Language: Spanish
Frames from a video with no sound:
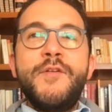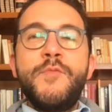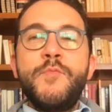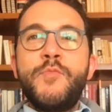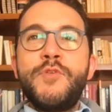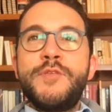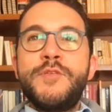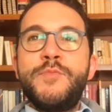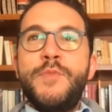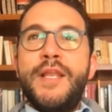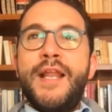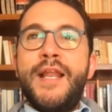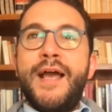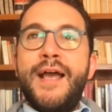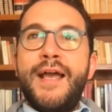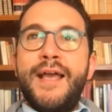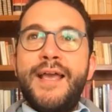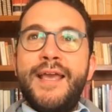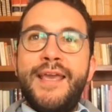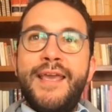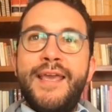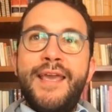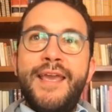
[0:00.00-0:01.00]
Pues mira,
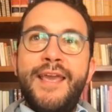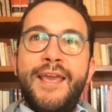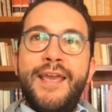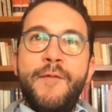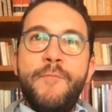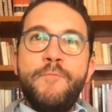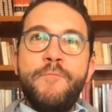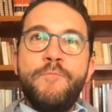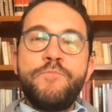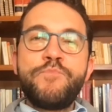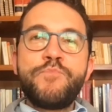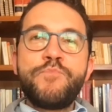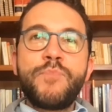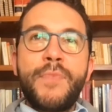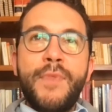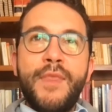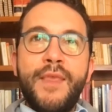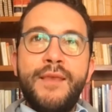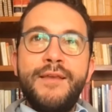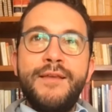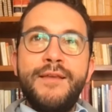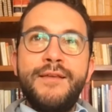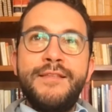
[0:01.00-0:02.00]
em,
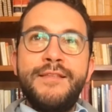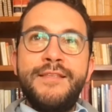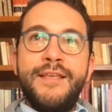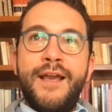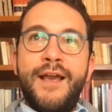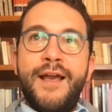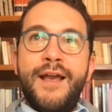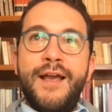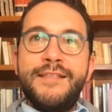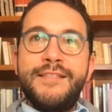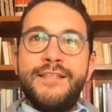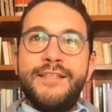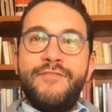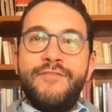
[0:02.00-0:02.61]
ya,